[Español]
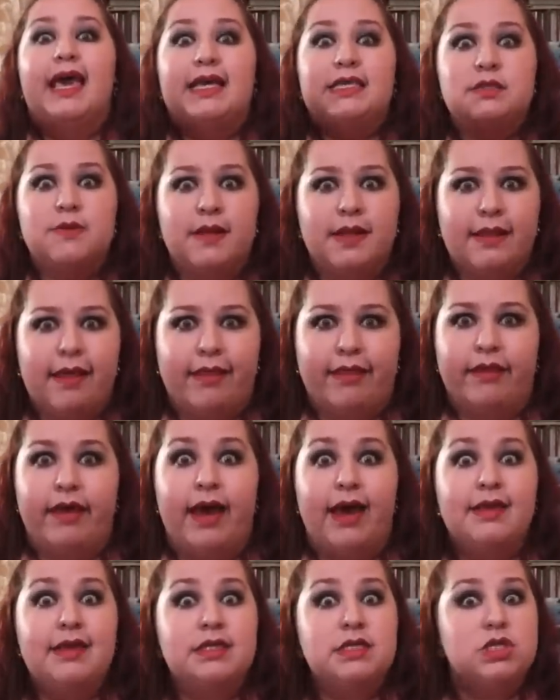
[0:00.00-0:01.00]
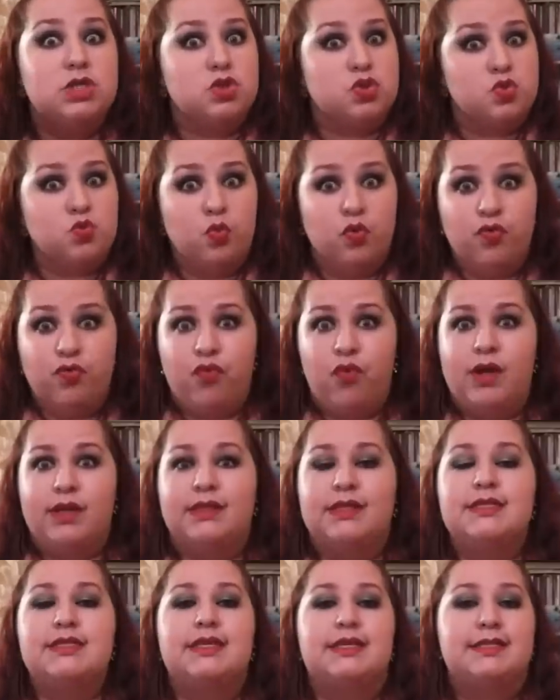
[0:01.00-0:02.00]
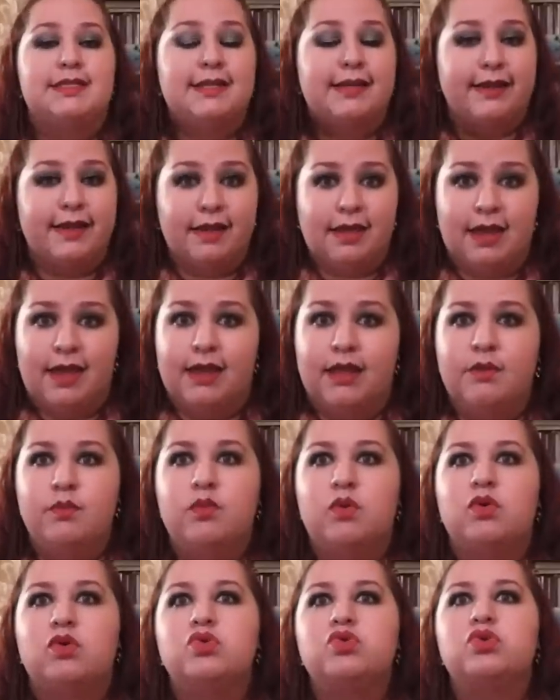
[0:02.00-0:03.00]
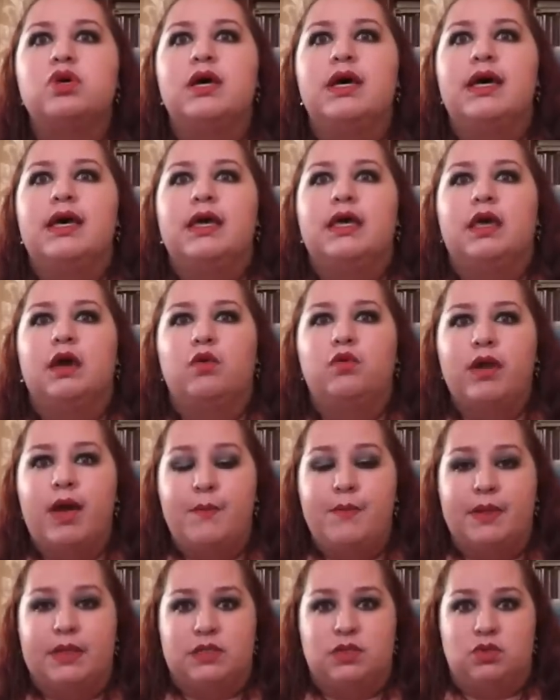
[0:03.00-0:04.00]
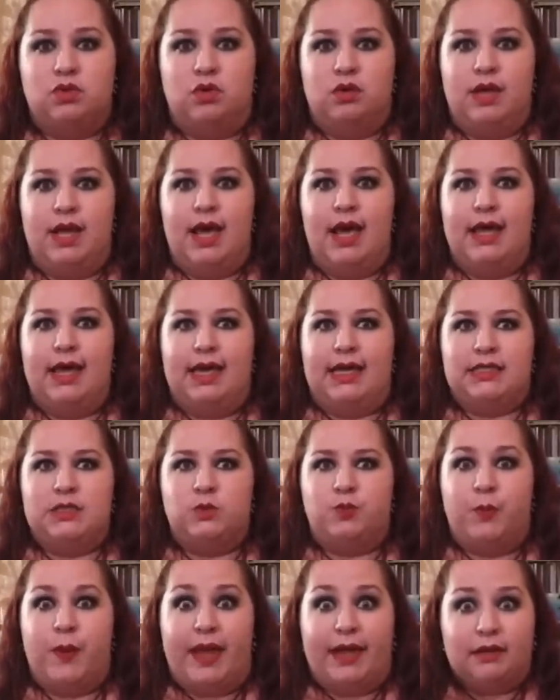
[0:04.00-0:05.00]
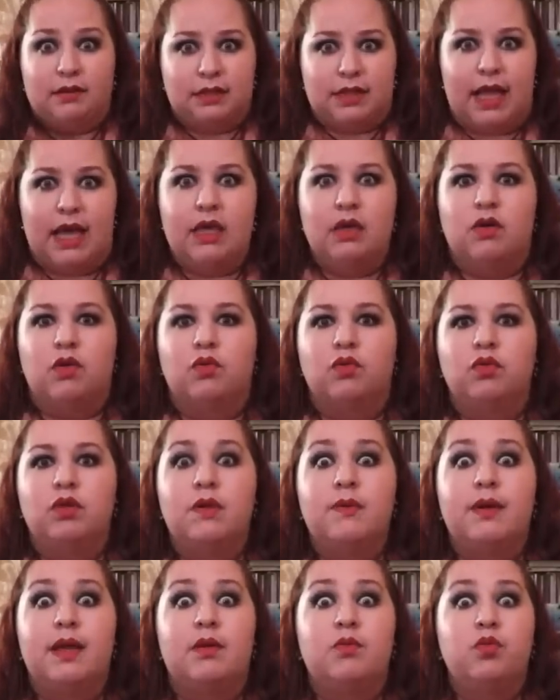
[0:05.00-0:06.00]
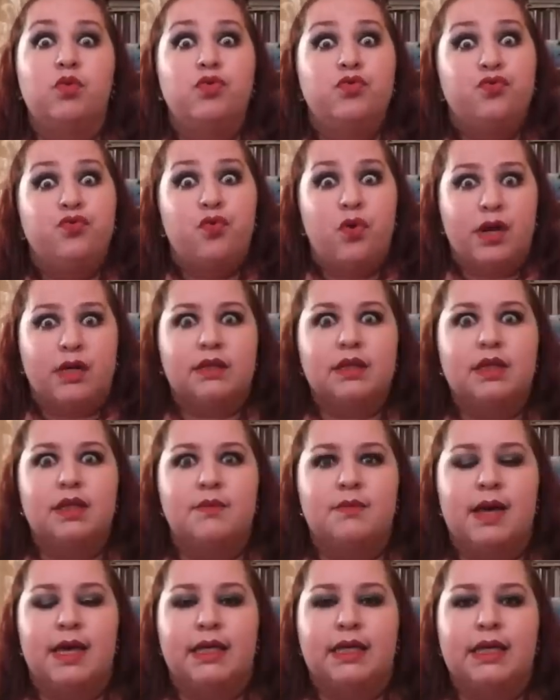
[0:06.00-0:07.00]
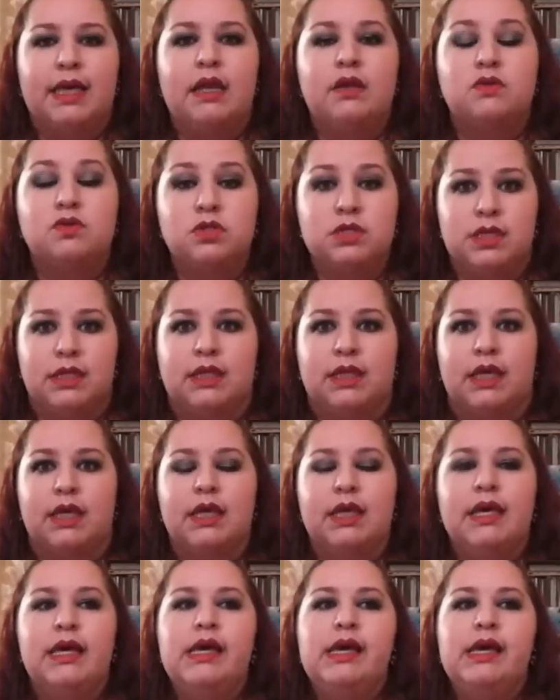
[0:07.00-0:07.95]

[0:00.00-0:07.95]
es verdad, hay hechizos muy fuertes que si requerimos que una persona experta y con un nivel muy fuerte de magia nos quite.